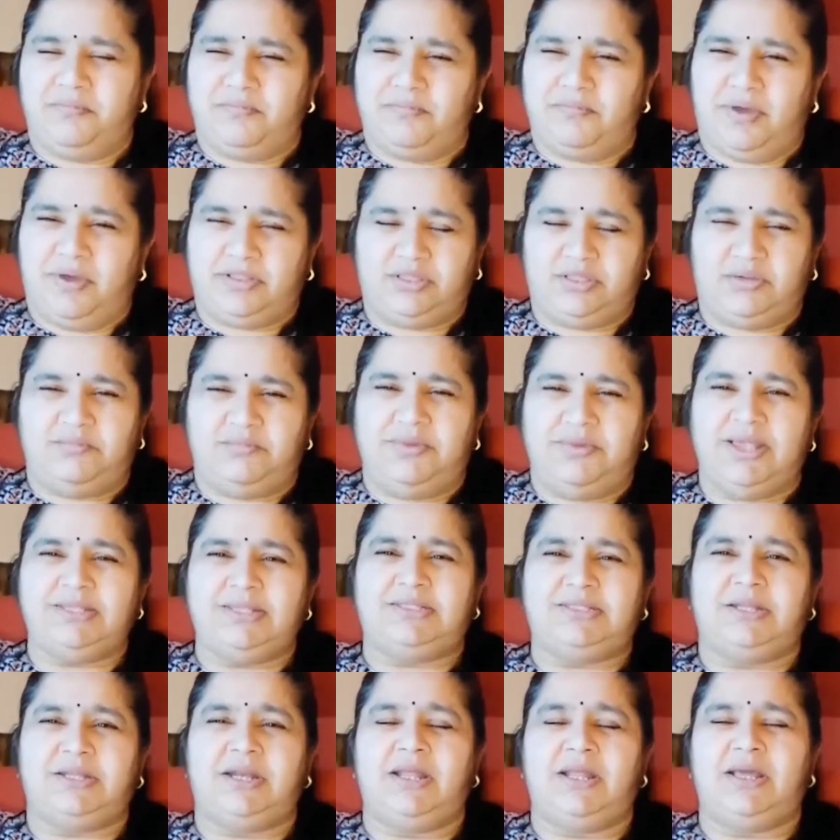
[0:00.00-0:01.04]
మొత్తం
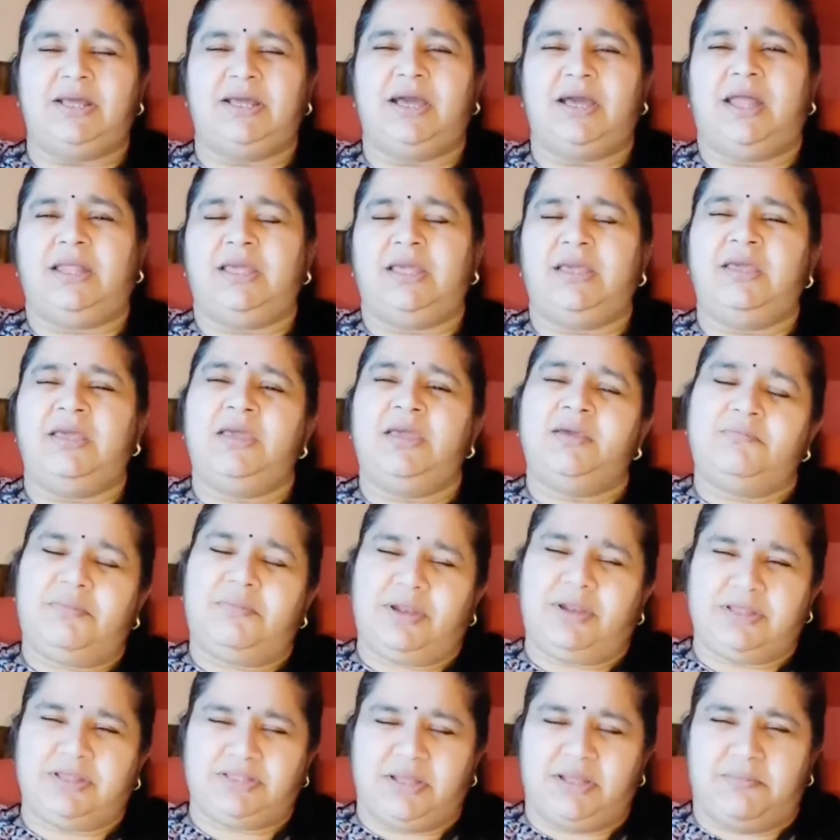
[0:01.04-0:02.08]
మేస్త్రీలకు కానీ
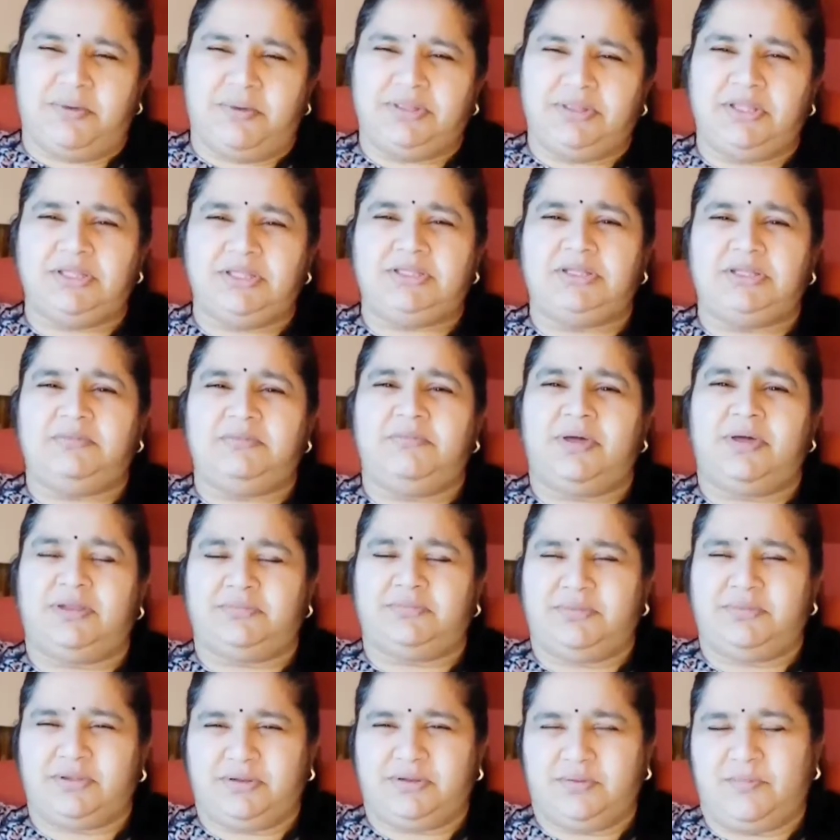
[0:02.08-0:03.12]
మనకి సంబంధించిన మన
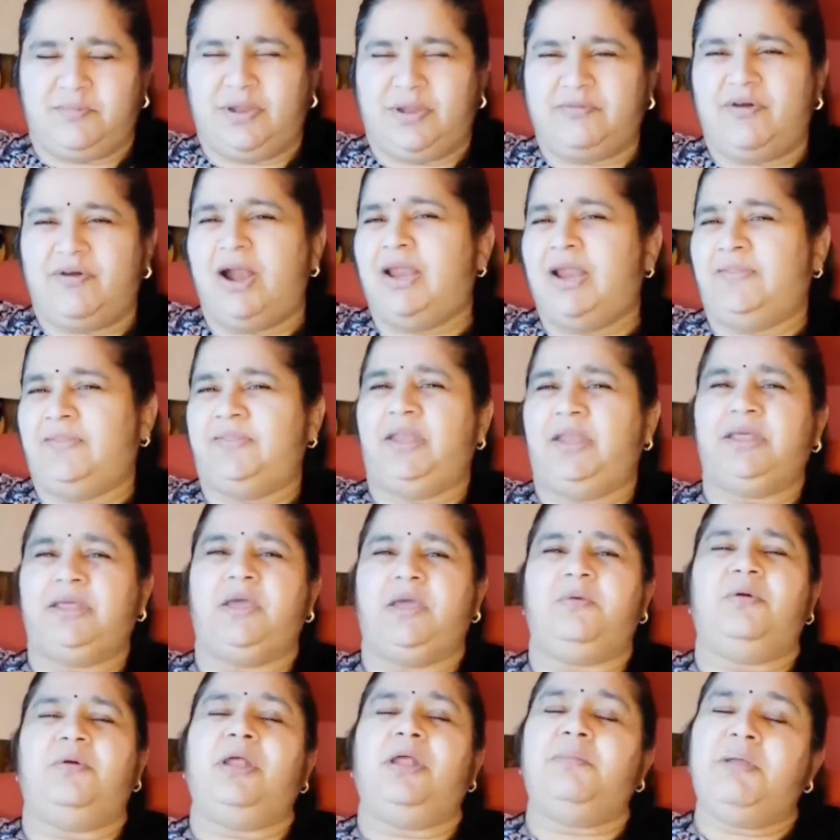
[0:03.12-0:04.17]
మన వాళ్ళందరికీ
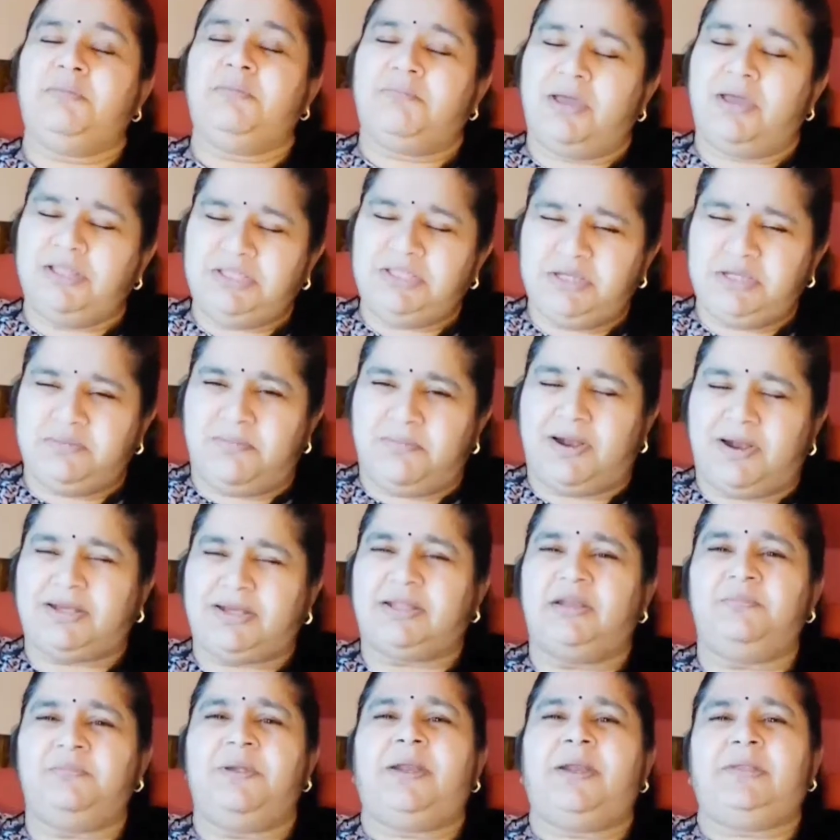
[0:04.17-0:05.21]
కూడా మనం మంచి
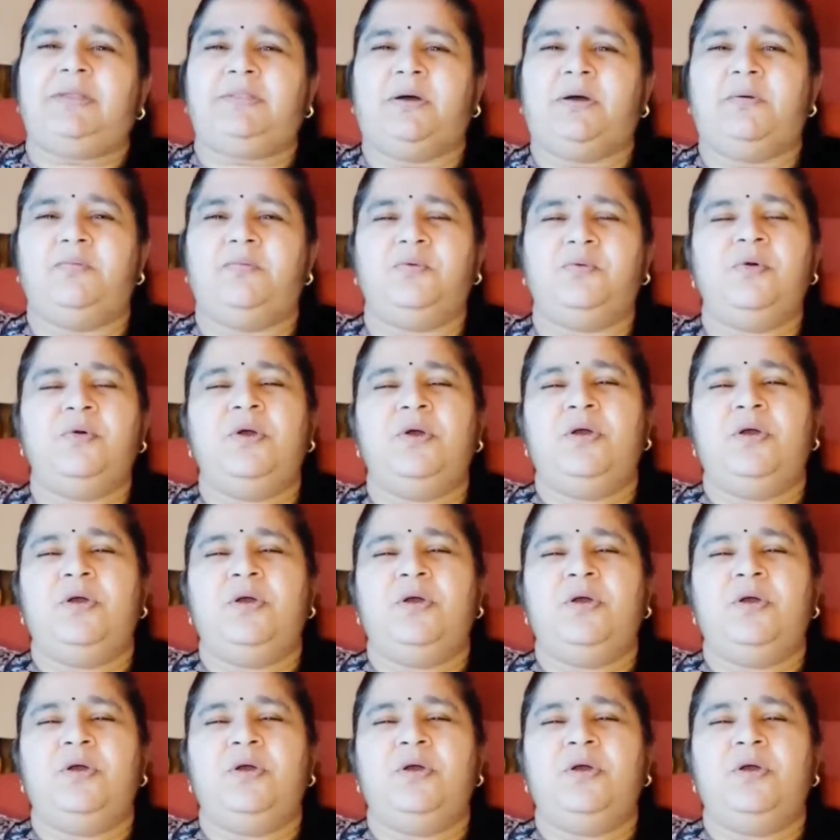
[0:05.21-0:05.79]
బట్టలు పెడతాము